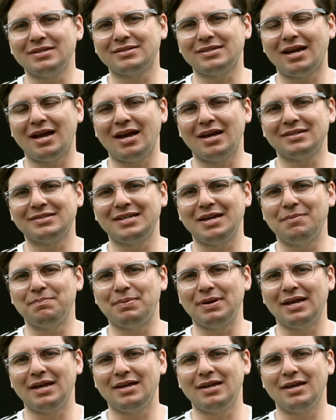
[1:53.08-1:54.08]
está
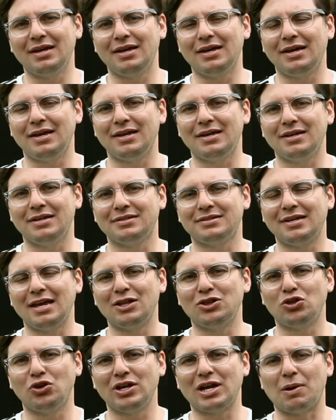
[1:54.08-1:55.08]
siempre
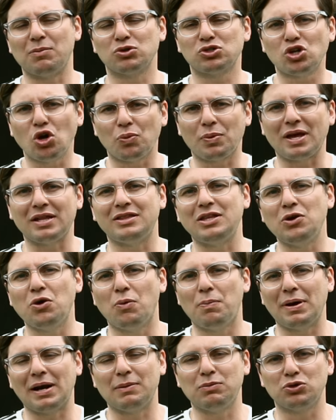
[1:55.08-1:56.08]
siendo, digamos que
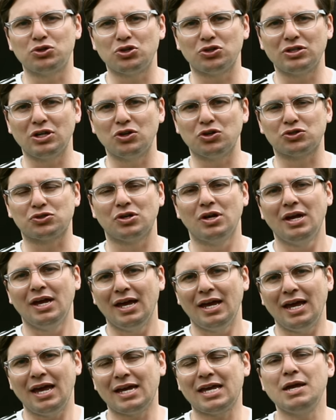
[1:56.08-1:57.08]
objetivo para muchos de los
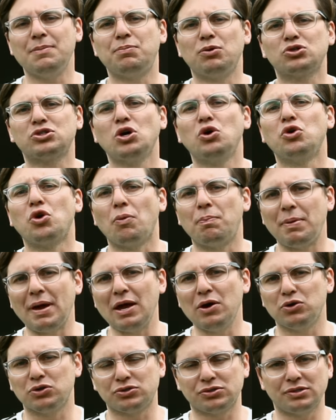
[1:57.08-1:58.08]
equipos
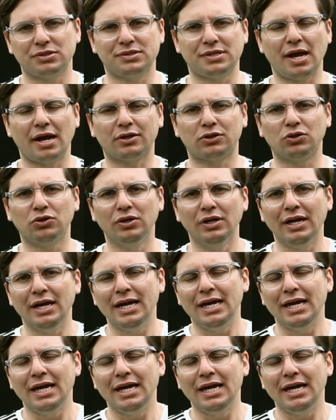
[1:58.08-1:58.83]
europeos, ¿cierto?